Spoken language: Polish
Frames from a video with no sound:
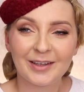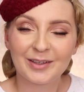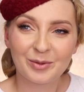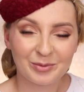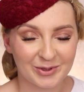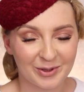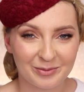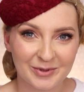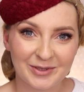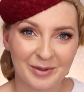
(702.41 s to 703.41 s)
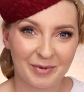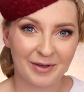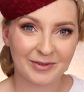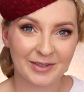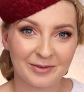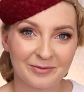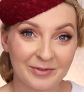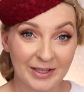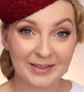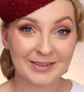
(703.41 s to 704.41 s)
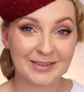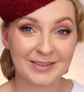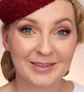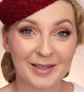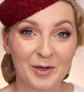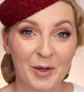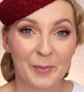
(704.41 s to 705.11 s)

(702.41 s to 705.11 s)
To musiało być naprawdę fantastyczne.